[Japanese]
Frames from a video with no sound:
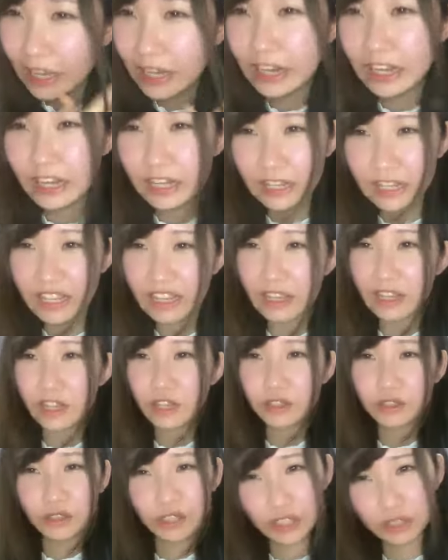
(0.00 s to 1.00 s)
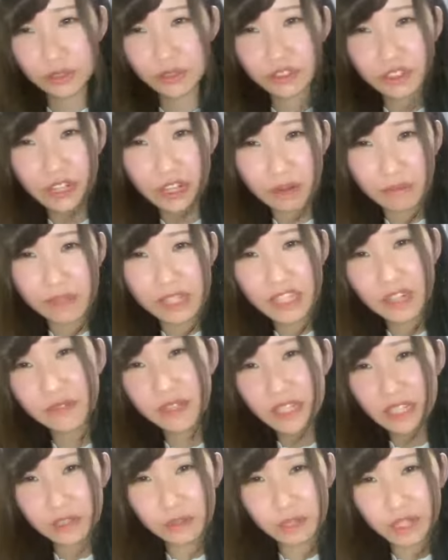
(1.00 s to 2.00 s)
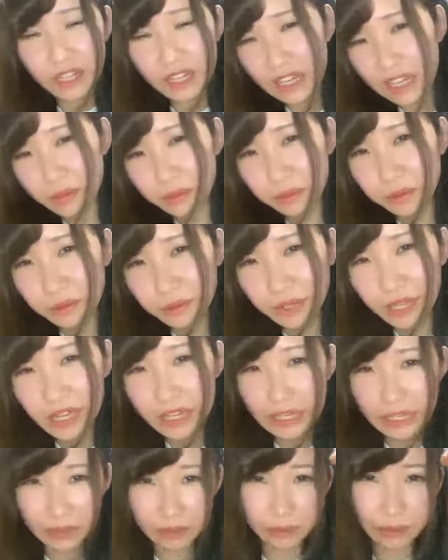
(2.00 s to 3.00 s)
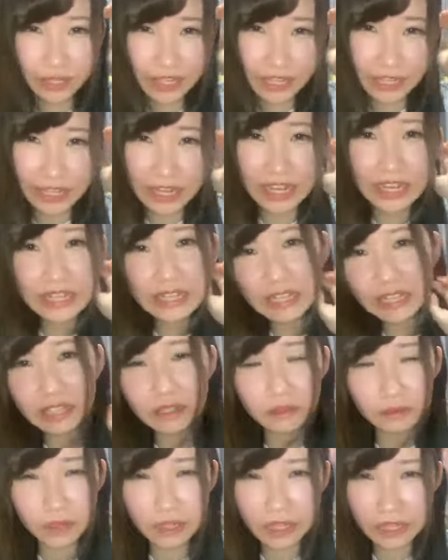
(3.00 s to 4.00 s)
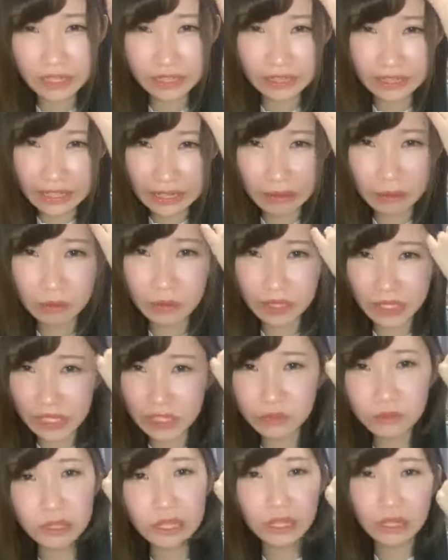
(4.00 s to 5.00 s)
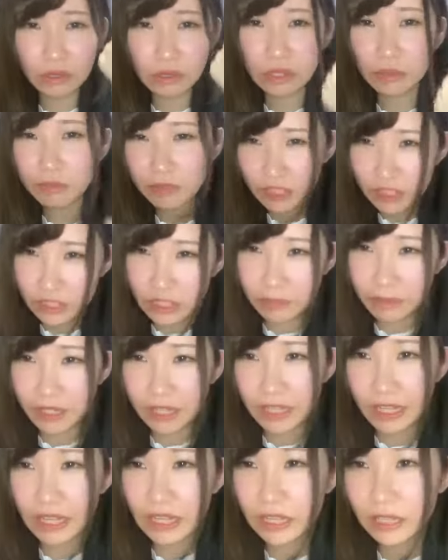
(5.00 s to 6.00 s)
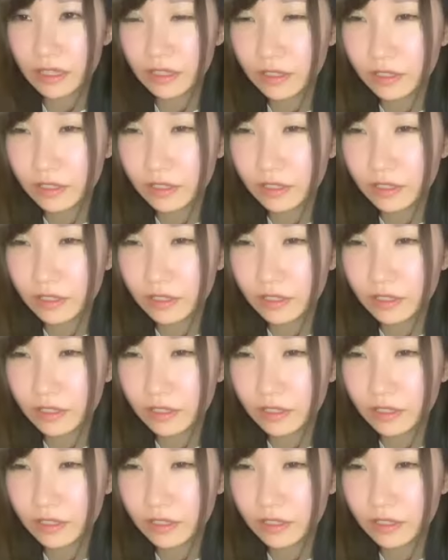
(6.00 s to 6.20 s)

あなんかねグリとグラがめちゃめちゃどでかいホットケーキをね焼いてた時があって本でそれがねめちゃ食べたい